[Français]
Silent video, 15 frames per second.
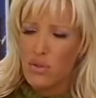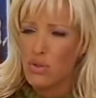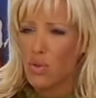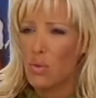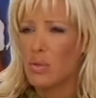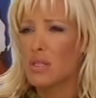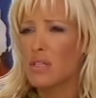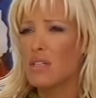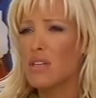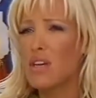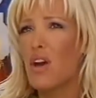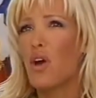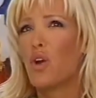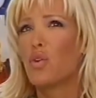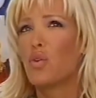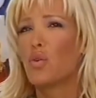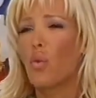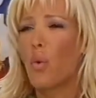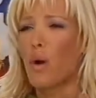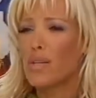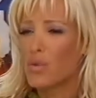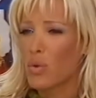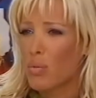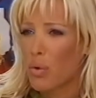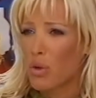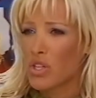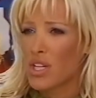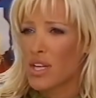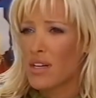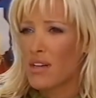dans 5 sur celui-ci, 3 sur
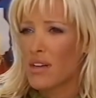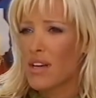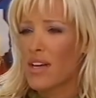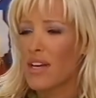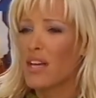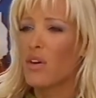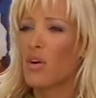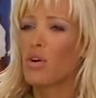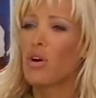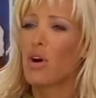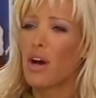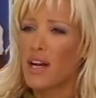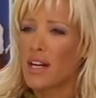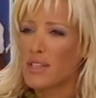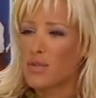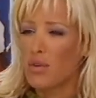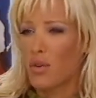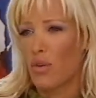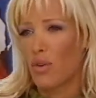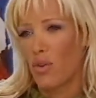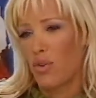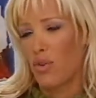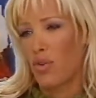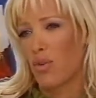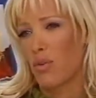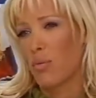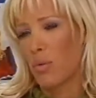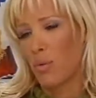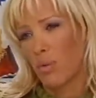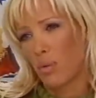le prochain et encore un sur le,
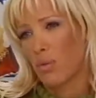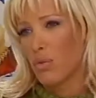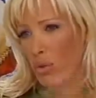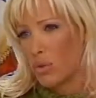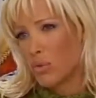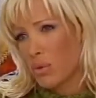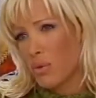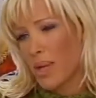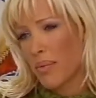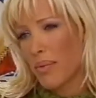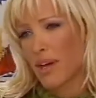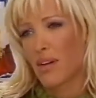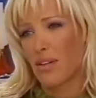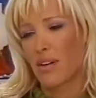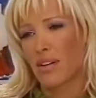celui